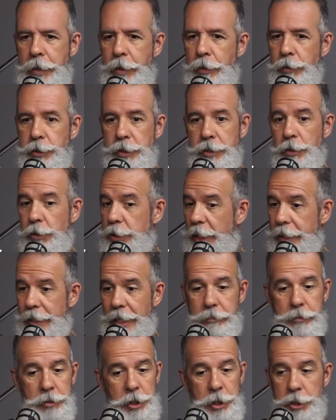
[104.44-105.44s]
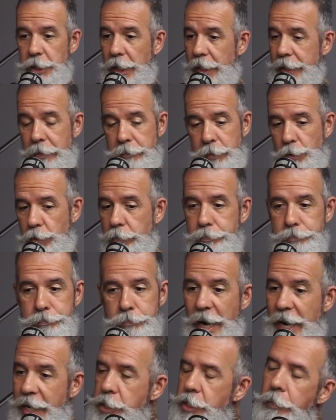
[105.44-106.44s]
eu, eu já tava, a gente já estava com
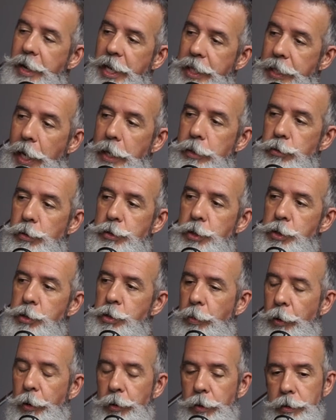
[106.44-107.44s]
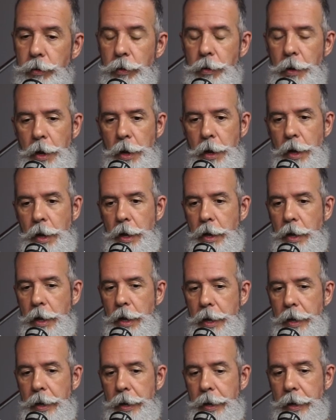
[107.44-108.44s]
mais da metade do disco pronto.
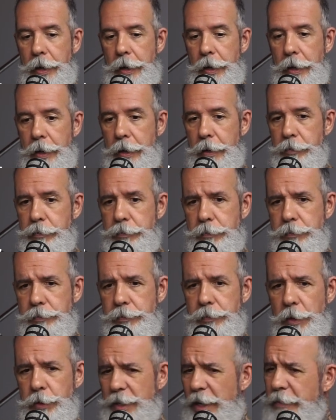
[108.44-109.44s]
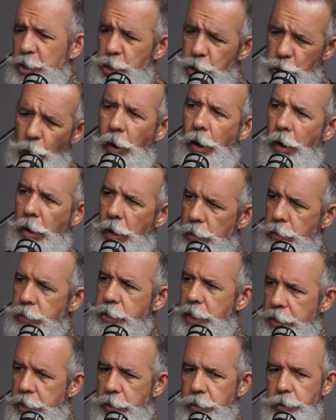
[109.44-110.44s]
É, faltava
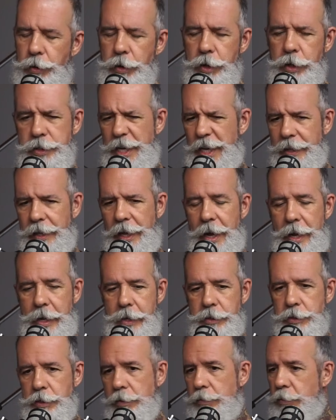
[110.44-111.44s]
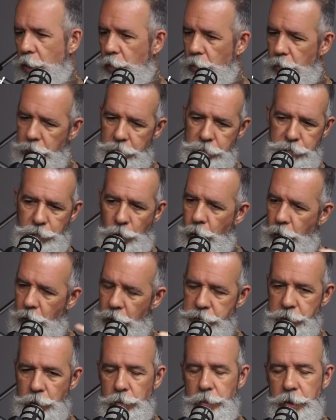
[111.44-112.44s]
solos, essas coisas, detalhes e, e
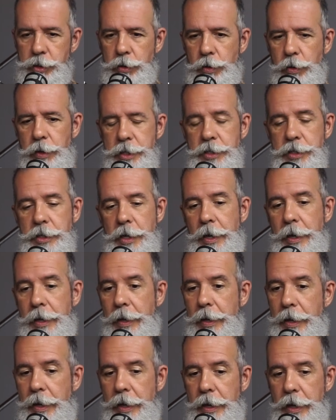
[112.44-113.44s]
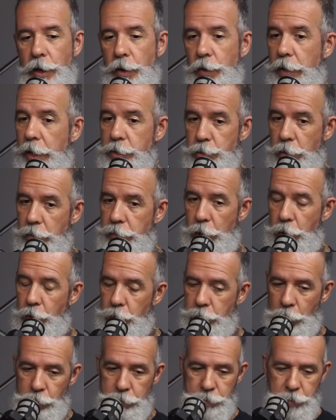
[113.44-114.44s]
voz, algumas coisas. Eu, resolvi,
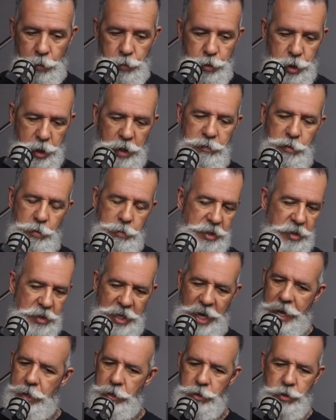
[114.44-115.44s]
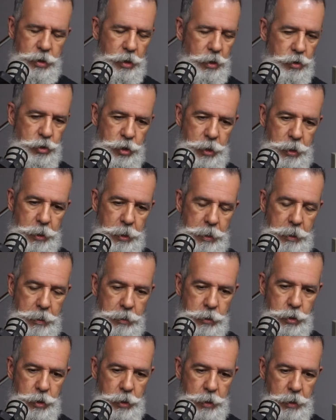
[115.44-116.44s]
eu, eu, eu tive uma série de,
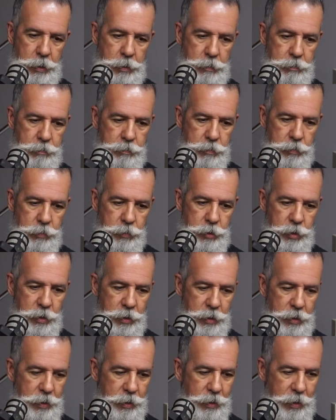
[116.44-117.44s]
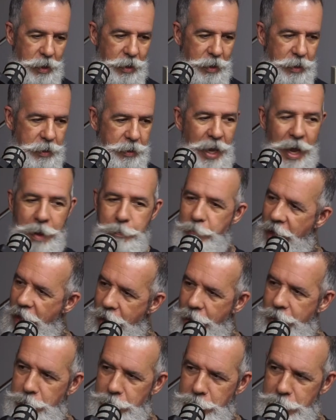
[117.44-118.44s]
de, de, de
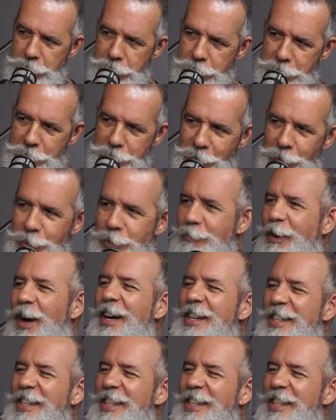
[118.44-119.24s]
interpéries eu tive